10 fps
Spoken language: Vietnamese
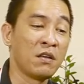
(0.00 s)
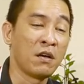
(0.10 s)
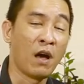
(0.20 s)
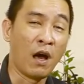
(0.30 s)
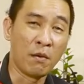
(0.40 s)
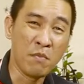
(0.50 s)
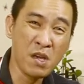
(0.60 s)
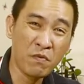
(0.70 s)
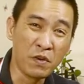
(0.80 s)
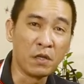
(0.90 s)
à,
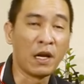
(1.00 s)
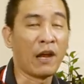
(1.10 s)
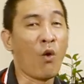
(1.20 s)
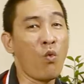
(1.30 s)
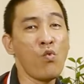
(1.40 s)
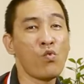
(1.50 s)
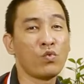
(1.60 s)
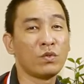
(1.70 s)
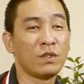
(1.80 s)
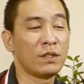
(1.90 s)
biết vừa là đủ
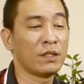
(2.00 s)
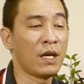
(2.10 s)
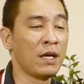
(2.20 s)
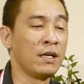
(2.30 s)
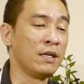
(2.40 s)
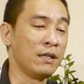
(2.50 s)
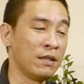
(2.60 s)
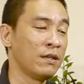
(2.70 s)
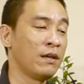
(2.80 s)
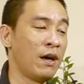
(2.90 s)
thì
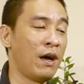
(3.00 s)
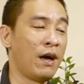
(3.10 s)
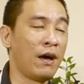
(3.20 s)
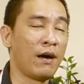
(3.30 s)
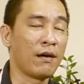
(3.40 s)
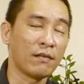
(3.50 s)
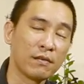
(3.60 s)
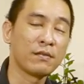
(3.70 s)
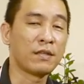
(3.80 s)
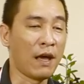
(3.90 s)
à,
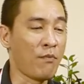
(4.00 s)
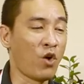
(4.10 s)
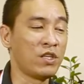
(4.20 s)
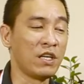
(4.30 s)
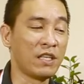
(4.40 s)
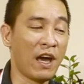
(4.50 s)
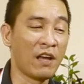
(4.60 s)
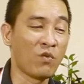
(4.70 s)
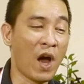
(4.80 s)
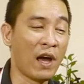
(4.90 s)
sẽ mọi chuyện sẽ
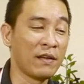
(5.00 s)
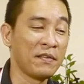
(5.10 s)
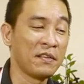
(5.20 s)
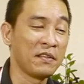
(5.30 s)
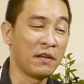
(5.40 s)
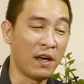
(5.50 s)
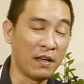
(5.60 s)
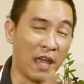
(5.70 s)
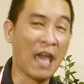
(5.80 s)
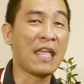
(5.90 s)
hanh qua à,
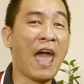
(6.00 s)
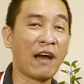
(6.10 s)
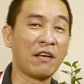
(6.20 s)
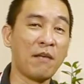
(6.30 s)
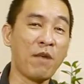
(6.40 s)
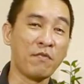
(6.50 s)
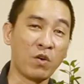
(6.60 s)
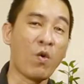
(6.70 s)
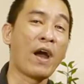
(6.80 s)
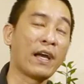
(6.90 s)
nhẹ nhàng để mà
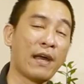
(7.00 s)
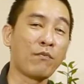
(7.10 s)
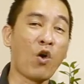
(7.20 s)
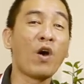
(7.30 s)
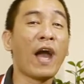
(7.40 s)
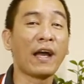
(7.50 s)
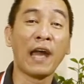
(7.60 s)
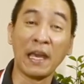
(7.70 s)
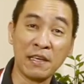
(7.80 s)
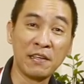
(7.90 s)
vượt qua cái năm khó khăn
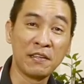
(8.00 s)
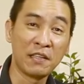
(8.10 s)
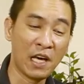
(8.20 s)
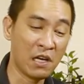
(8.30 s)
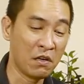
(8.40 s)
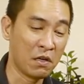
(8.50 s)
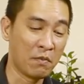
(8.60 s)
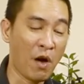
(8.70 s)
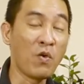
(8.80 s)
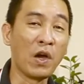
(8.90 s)
này ha
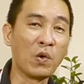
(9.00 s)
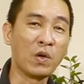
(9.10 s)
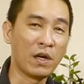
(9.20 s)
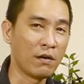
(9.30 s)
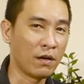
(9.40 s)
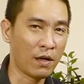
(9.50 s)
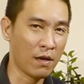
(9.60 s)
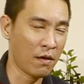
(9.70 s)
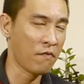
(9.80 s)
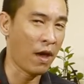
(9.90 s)
báo hiệu à,
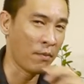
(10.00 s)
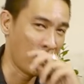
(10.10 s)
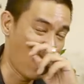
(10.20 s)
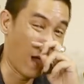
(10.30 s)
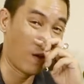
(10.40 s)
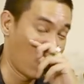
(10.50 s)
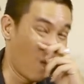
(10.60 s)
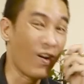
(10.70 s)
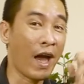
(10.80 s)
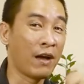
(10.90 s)
cái cái vẻ bên ngoài rồi
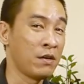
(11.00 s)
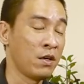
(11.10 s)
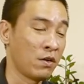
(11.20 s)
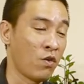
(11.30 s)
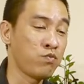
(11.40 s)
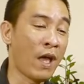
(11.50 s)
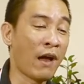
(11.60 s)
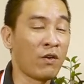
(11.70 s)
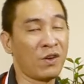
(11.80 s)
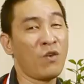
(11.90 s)
khó khăn chúng ta
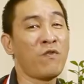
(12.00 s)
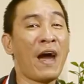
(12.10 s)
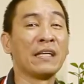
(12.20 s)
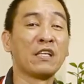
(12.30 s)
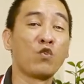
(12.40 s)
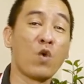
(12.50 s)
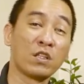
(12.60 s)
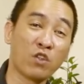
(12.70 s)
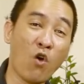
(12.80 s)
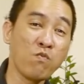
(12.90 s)
được có vài tinh
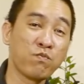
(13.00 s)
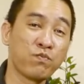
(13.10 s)
quân tốt